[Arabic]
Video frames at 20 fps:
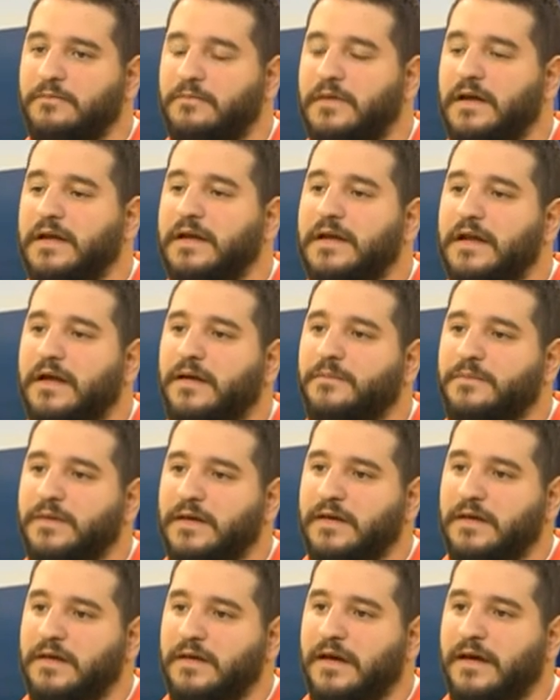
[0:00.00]
الا
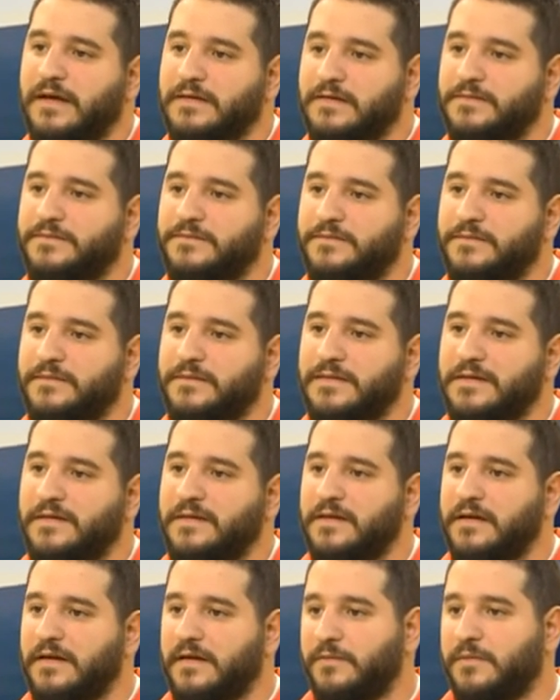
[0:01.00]
بهدف
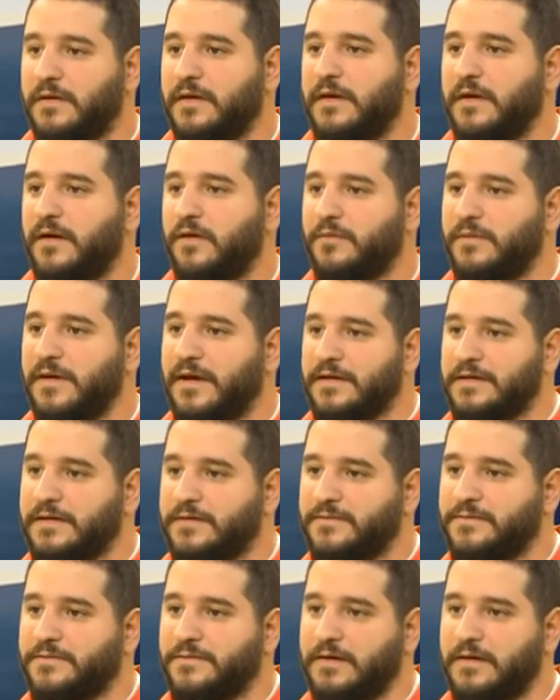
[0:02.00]
تدريبي او
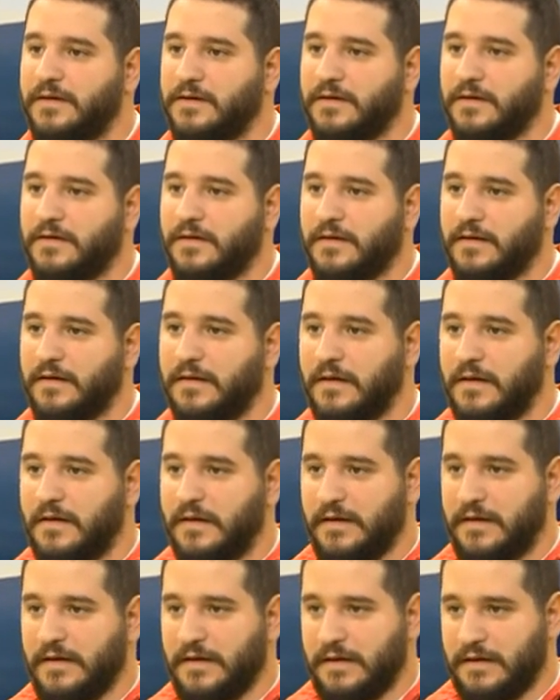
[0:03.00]
بهدف
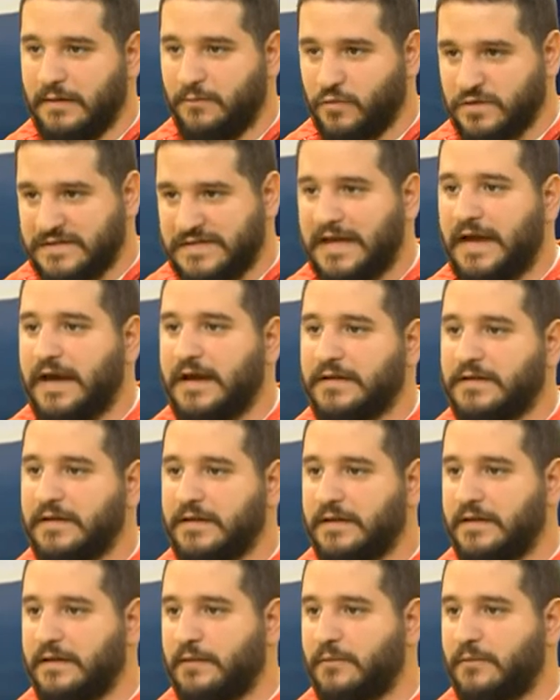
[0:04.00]
مساعدة